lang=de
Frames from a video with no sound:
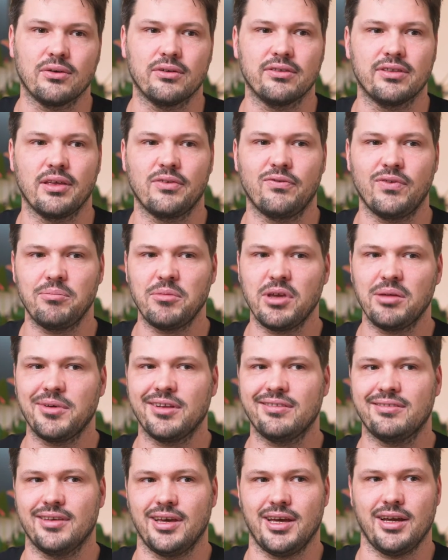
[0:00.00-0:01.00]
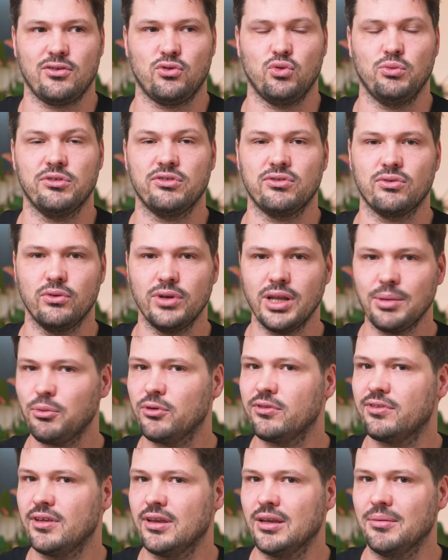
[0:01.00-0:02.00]
Und selbst wenn mir jemand sagt, du bist zu
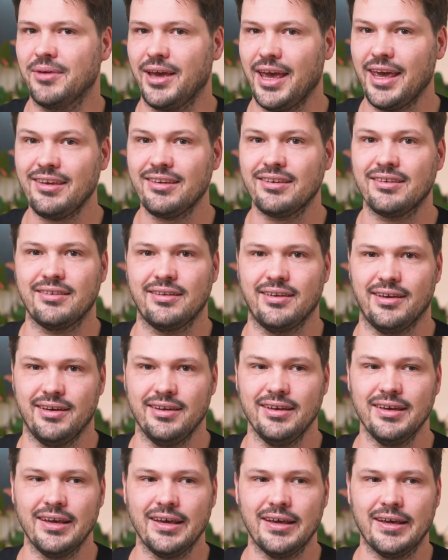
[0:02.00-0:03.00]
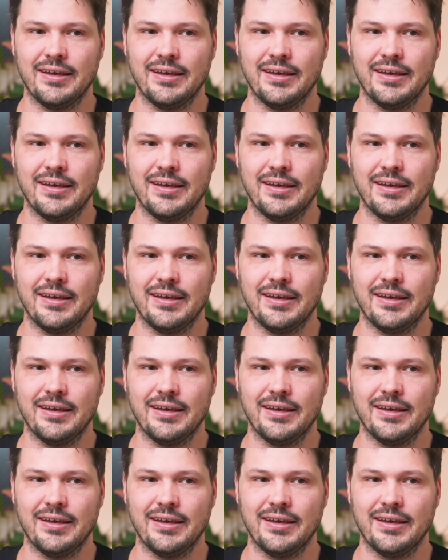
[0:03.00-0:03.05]
100% im Recht, ja,